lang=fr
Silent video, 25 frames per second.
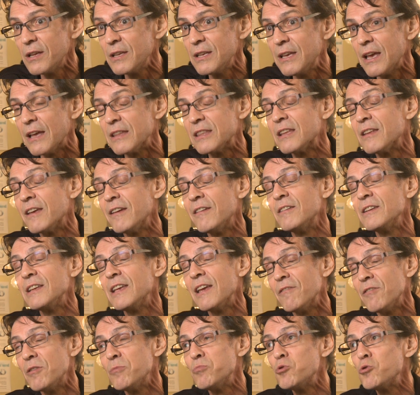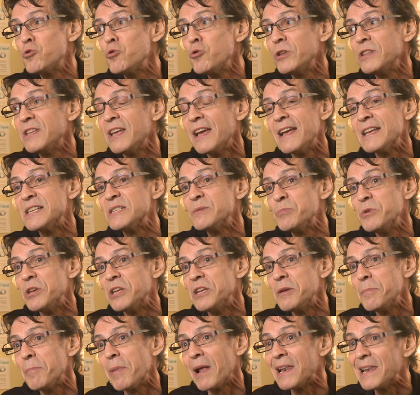qui, qui avait beaucoup été
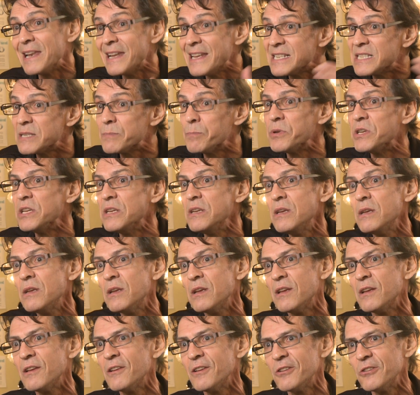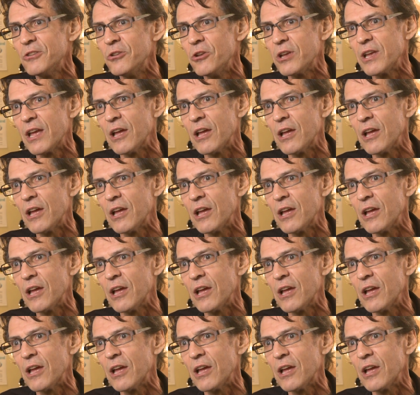inspirée par l'esprit de